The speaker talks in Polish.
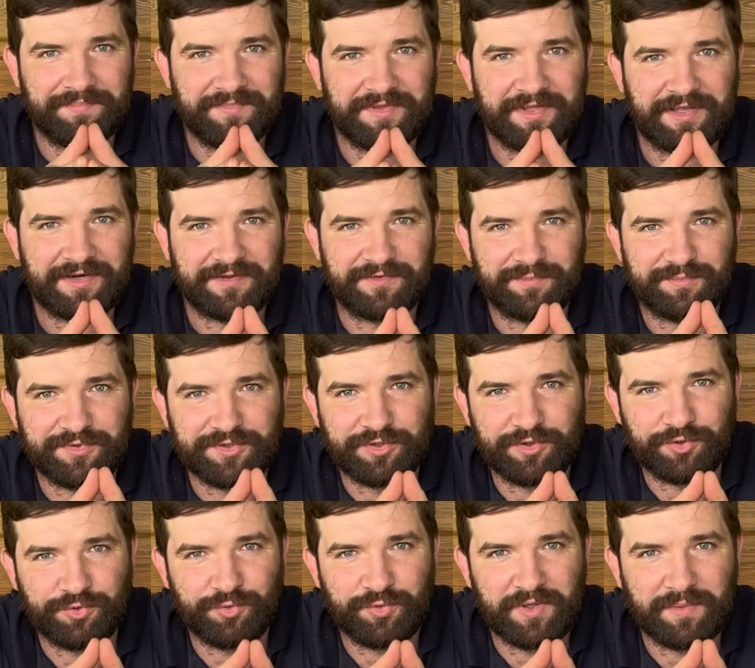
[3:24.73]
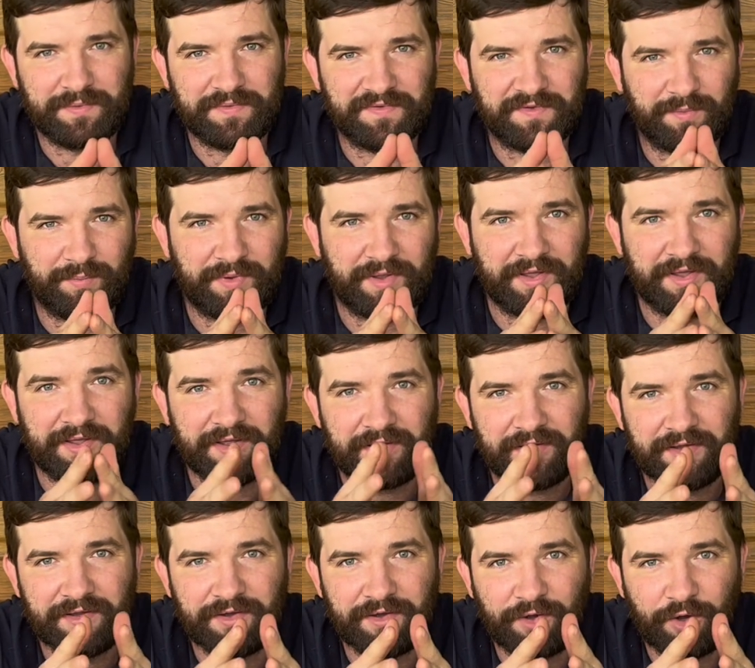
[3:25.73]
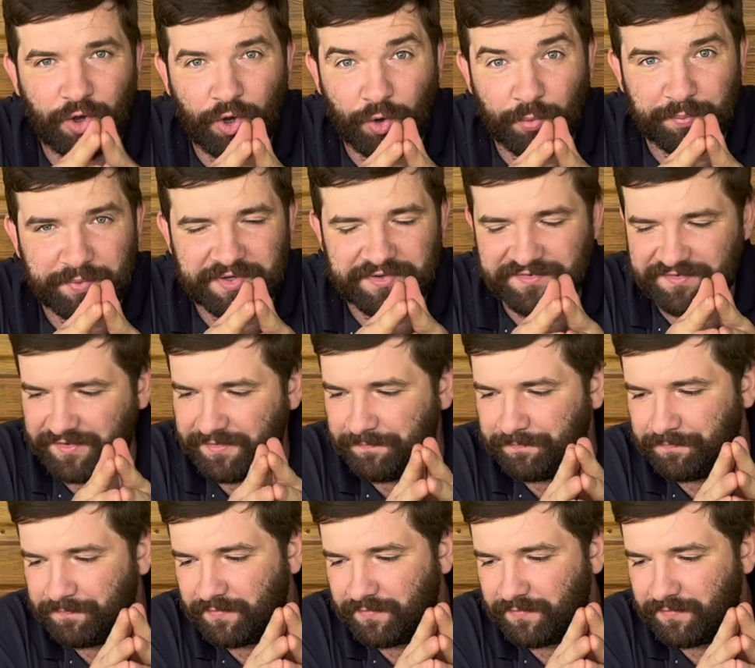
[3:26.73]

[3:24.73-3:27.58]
Teraz przygotujemy sobie oprysk.